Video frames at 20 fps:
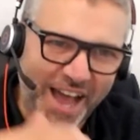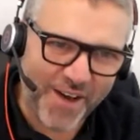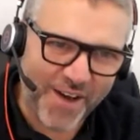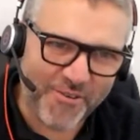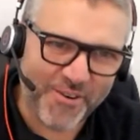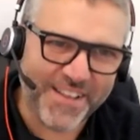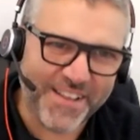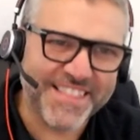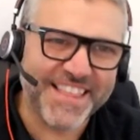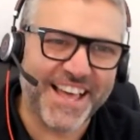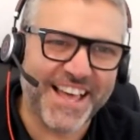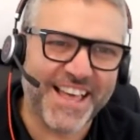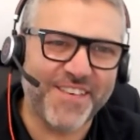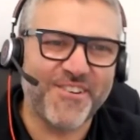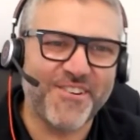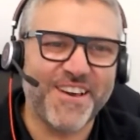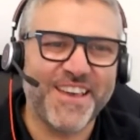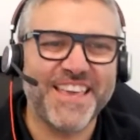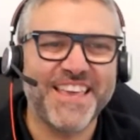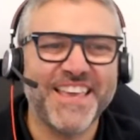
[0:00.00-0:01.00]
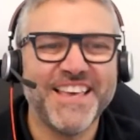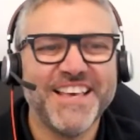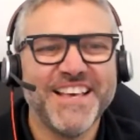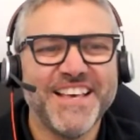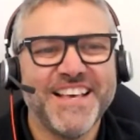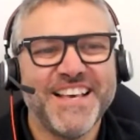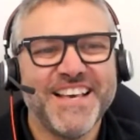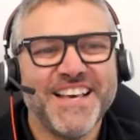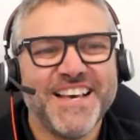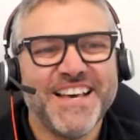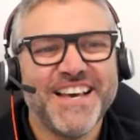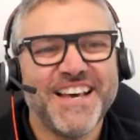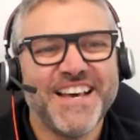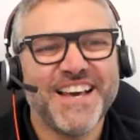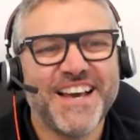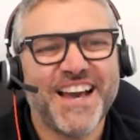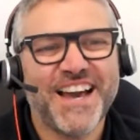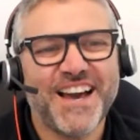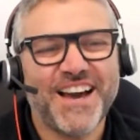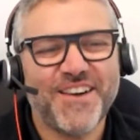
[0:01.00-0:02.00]
aguantado ahí,
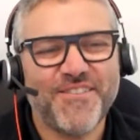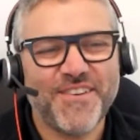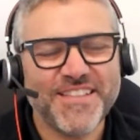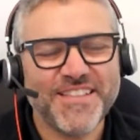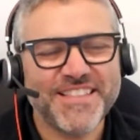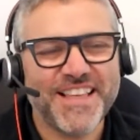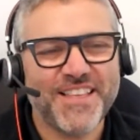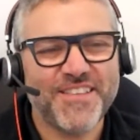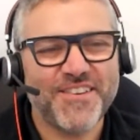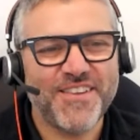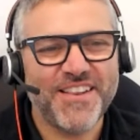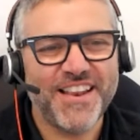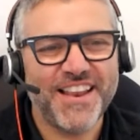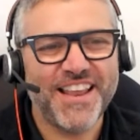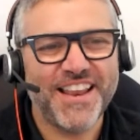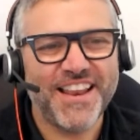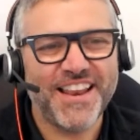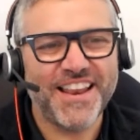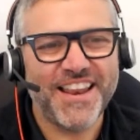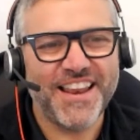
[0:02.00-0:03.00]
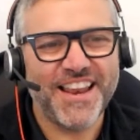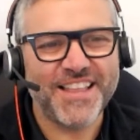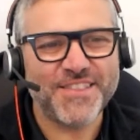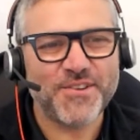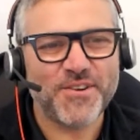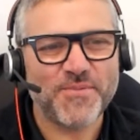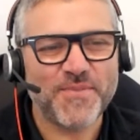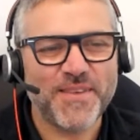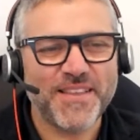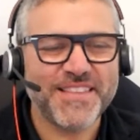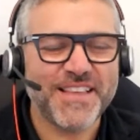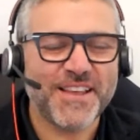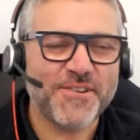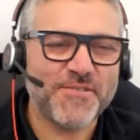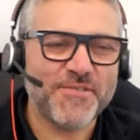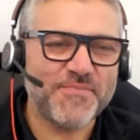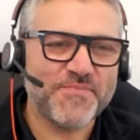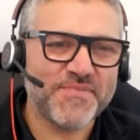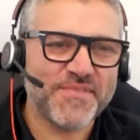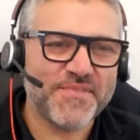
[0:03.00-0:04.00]
eh, aguantado la tormenta, ¿no?